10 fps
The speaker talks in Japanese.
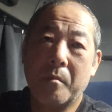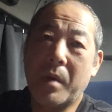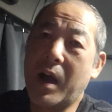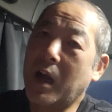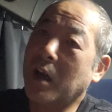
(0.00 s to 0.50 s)

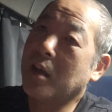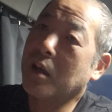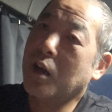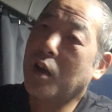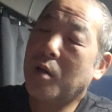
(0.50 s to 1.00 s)
まあ、
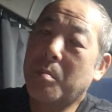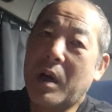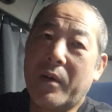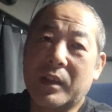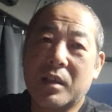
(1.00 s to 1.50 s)

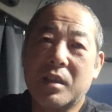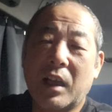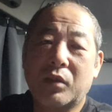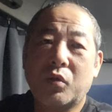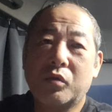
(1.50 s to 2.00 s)
まあ私
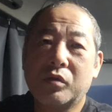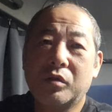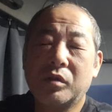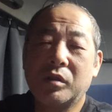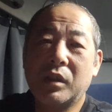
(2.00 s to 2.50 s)
納得
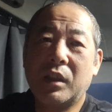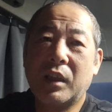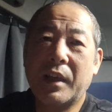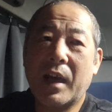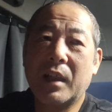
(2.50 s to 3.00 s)
いっ
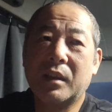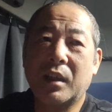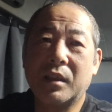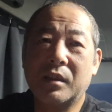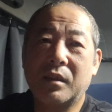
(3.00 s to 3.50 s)
てなかっ
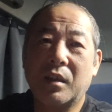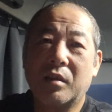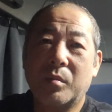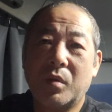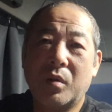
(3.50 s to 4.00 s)
たんですけれ
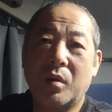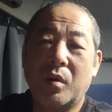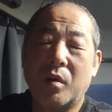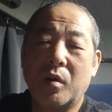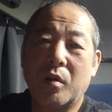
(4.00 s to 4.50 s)
ど
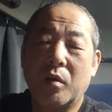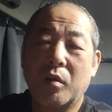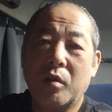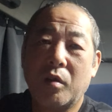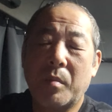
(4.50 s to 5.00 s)
も、
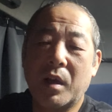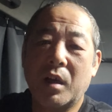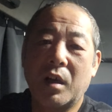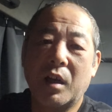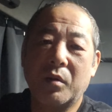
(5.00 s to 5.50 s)

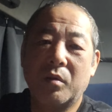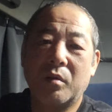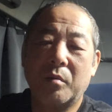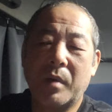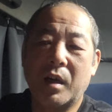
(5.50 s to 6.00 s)
まああ
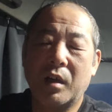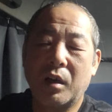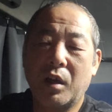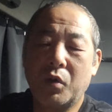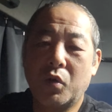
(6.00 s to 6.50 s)
の、まあ、
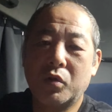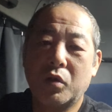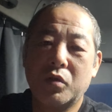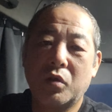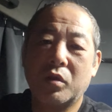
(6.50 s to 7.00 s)
労
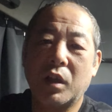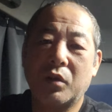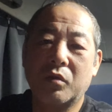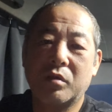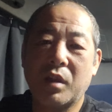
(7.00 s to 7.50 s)
働条
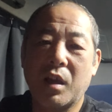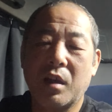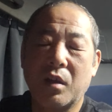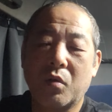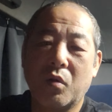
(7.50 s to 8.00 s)
件とし
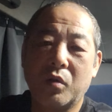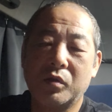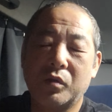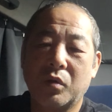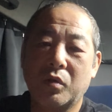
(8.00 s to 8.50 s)
てこう
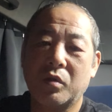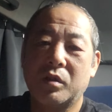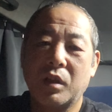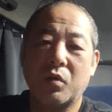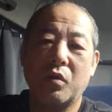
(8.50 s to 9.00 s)
いうことを
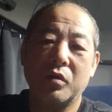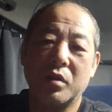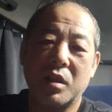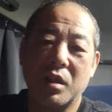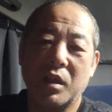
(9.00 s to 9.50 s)
して、こうい
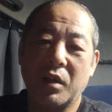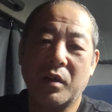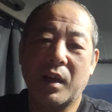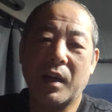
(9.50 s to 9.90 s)
う賃金の